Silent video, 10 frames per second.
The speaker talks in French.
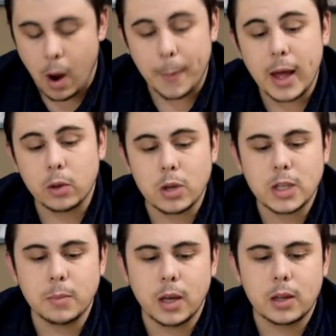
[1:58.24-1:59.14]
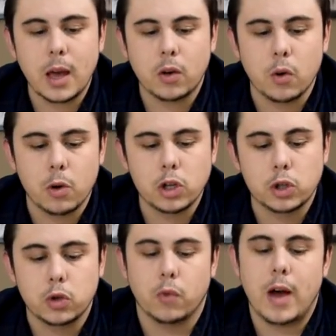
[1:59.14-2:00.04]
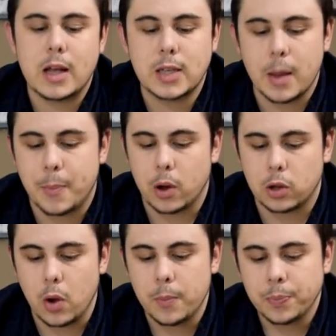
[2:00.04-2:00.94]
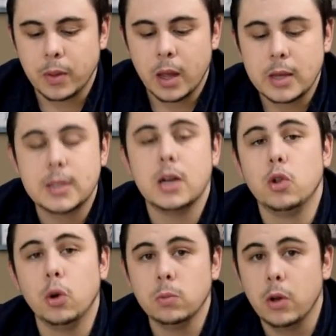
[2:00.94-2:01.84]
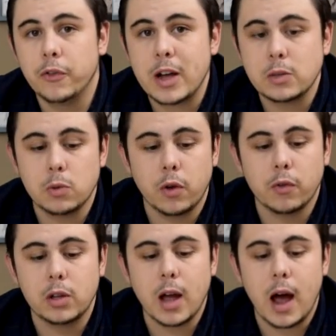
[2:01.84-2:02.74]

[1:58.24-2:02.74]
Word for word: Bon, après, un troisième critère que moi, je trouve assez important, c'est le nombre de phasmes dans vos